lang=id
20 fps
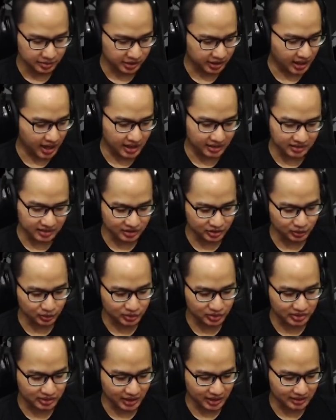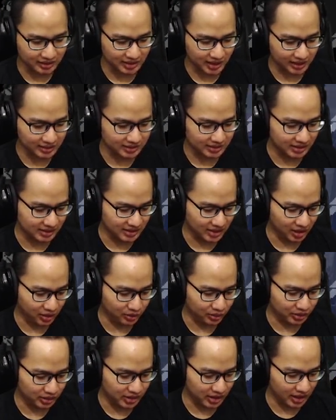Pakai archer susah sih
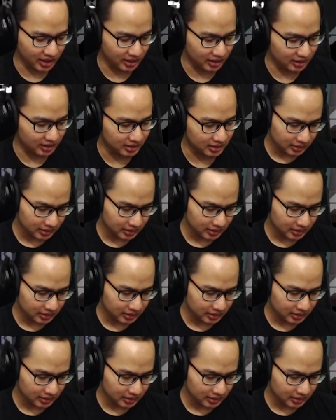aslinya. Oke. Okay.